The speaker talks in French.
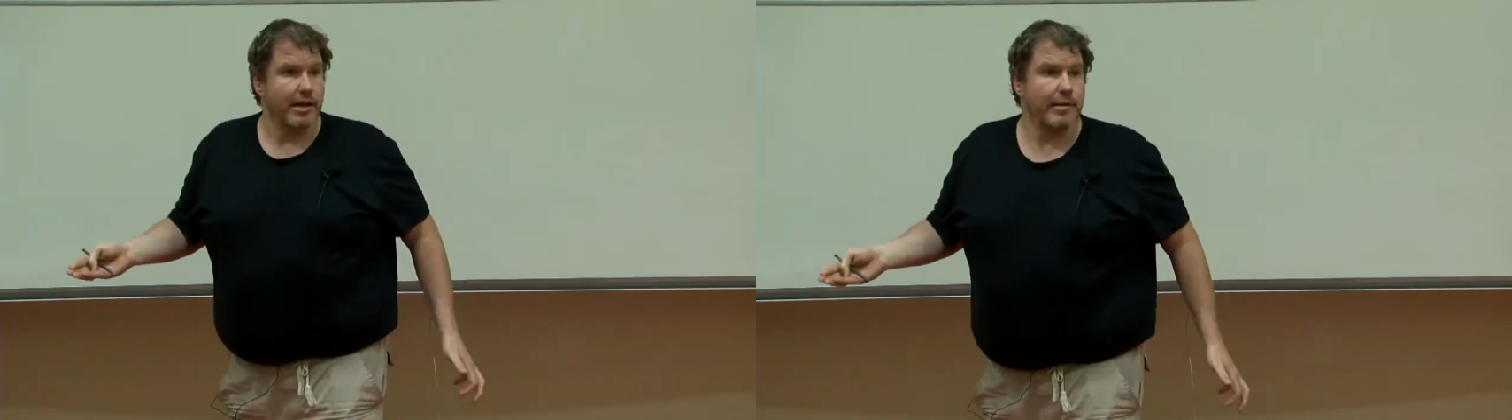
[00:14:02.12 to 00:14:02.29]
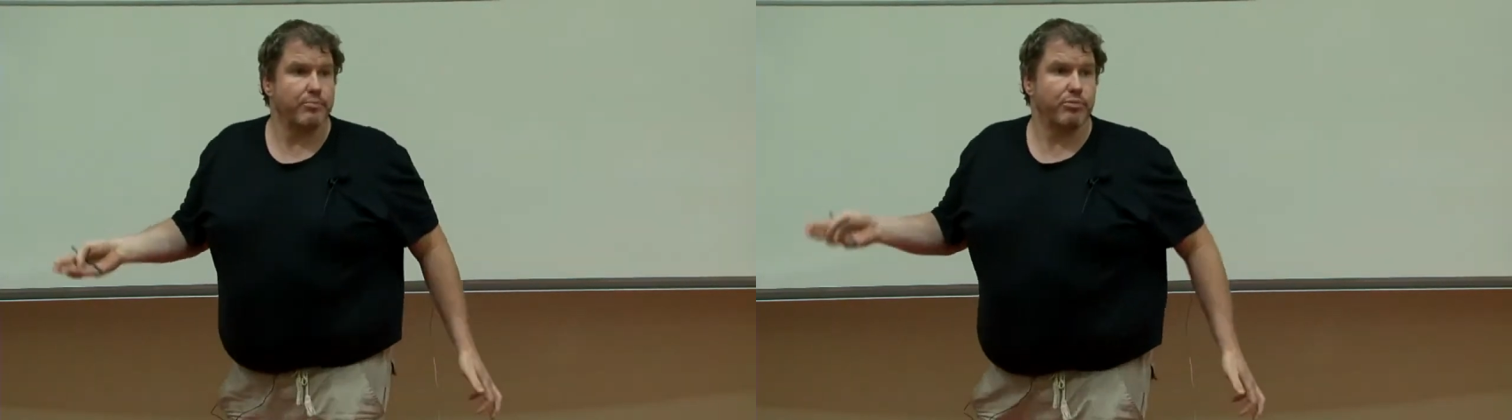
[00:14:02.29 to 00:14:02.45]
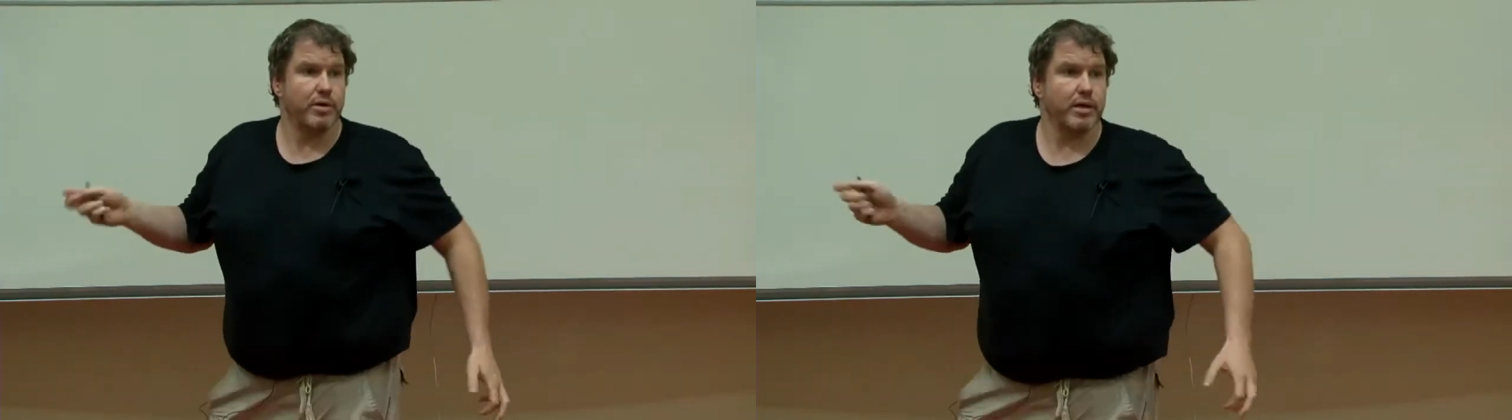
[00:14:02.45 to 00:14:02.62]
Et
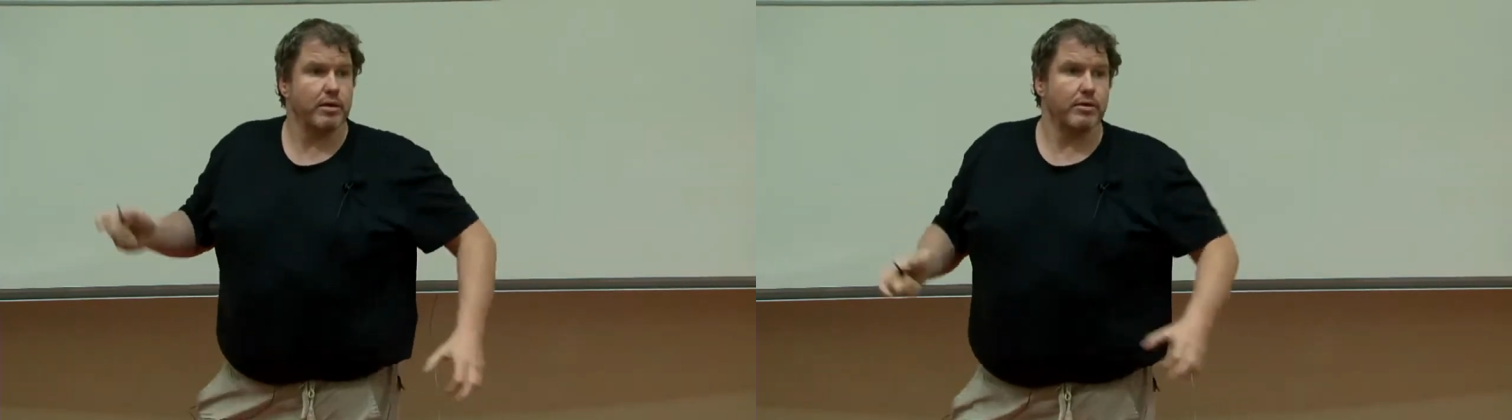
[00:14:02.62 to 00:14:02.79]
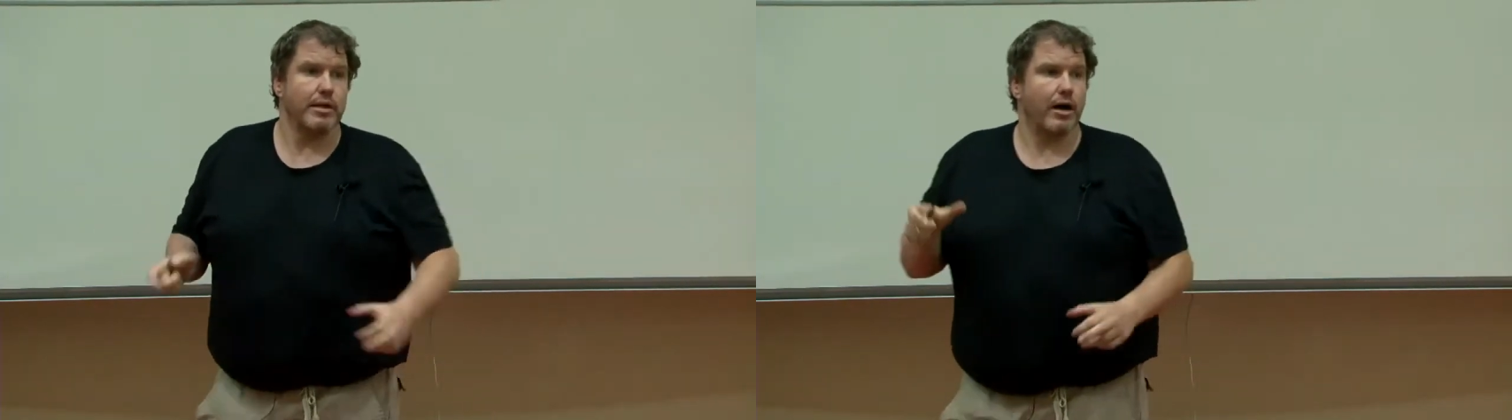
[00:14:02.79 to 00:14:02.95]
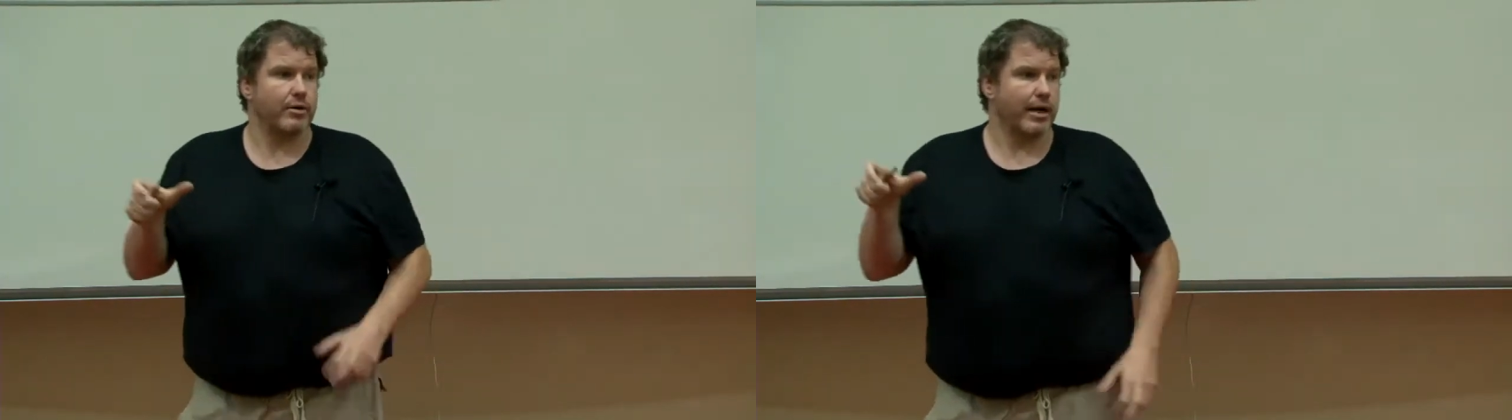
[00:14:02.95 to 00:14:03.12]
puis
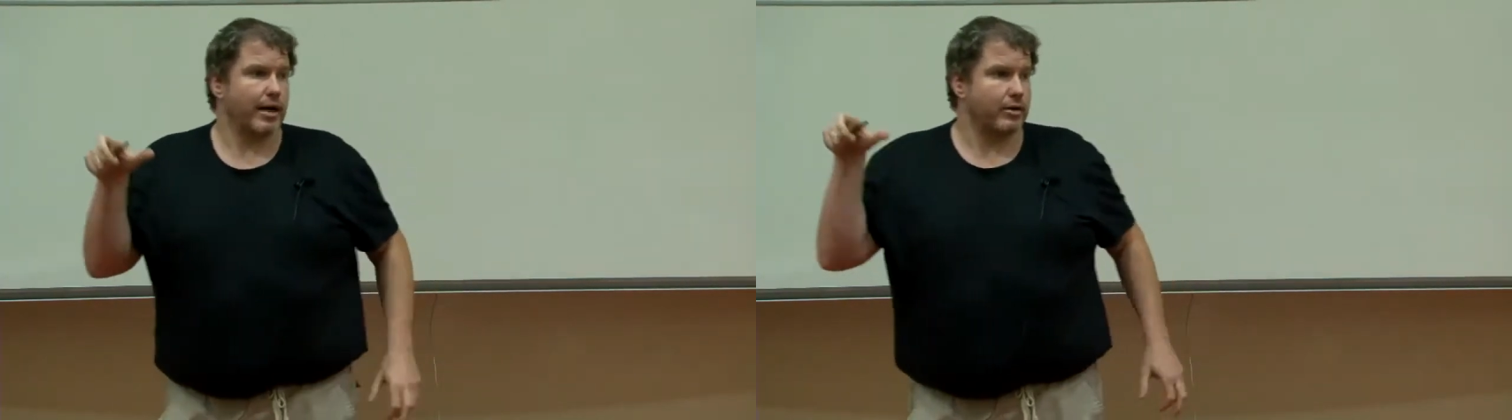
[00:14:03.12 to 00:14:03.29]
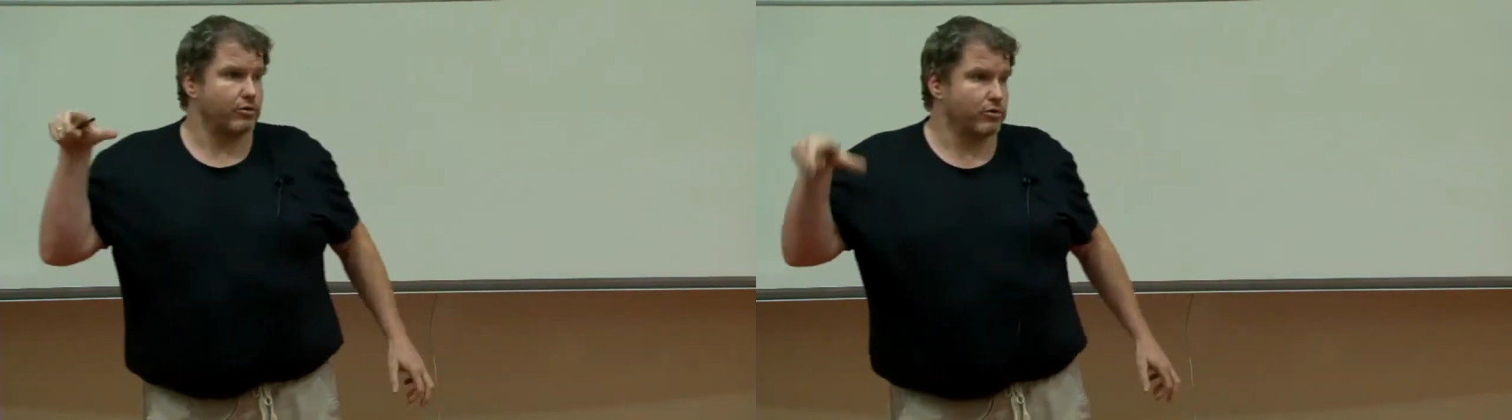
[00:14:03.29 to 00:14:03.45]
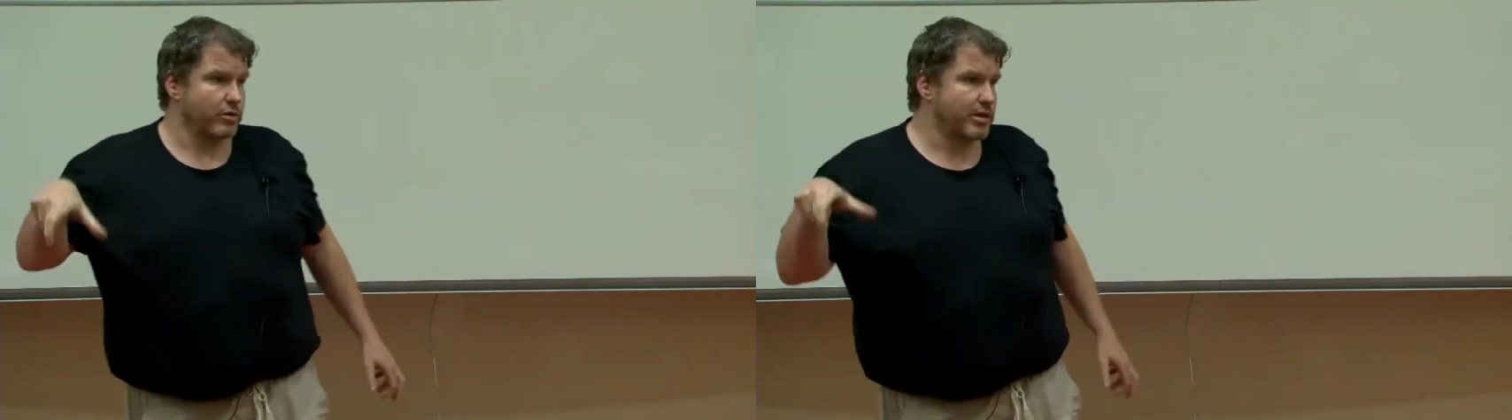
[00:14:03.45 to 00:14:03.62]
là, on a
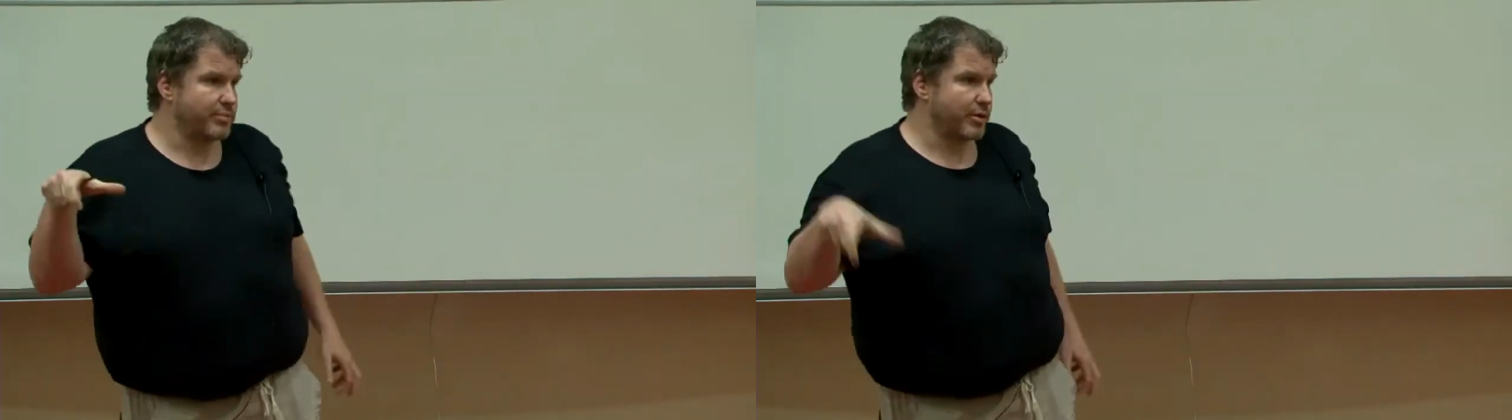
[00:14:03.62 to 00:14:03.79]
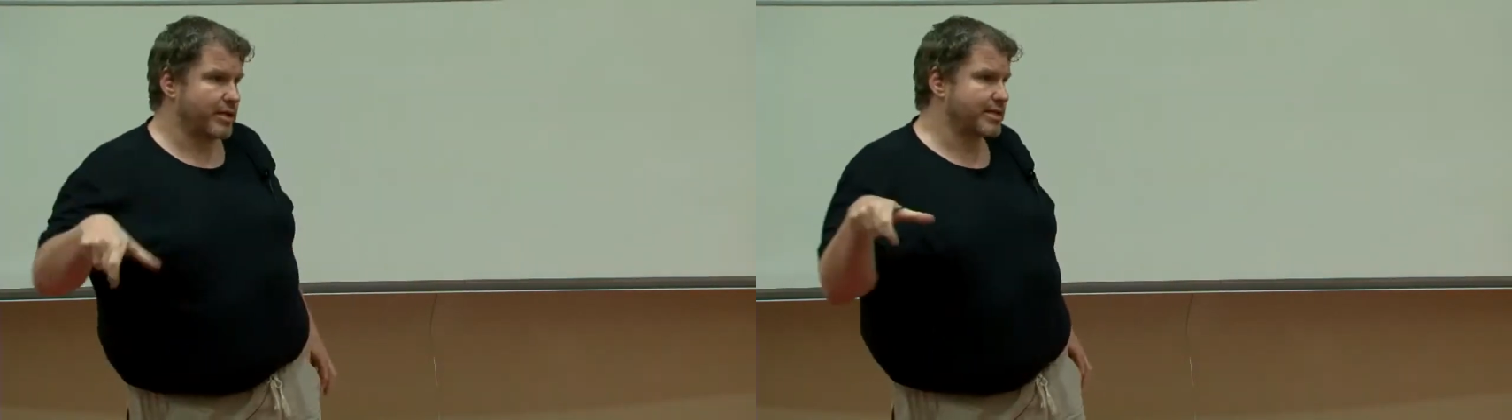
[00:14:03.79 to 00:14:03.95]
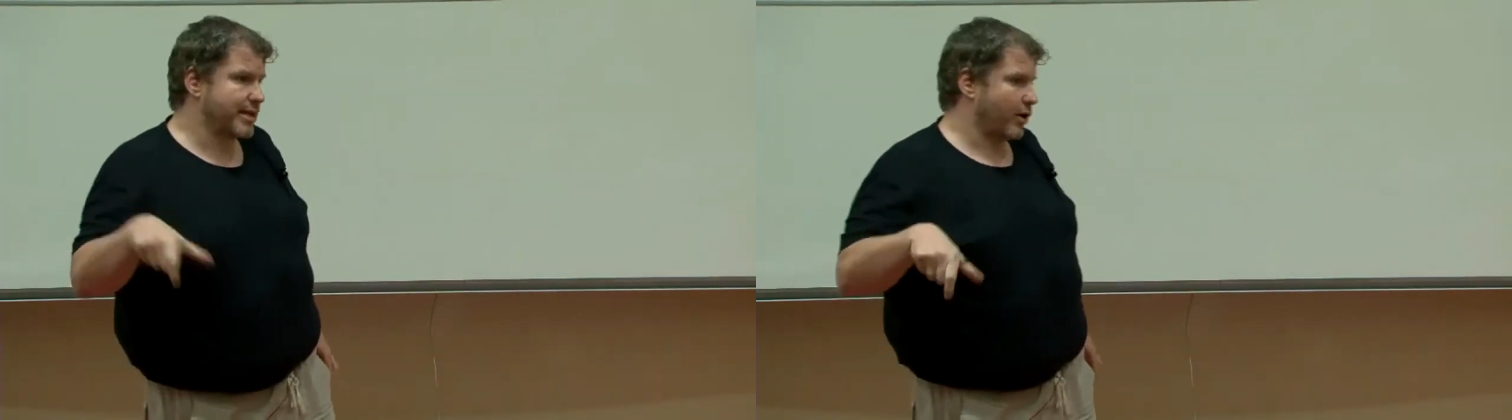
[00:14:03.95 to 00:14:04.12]
une hypothèse qui est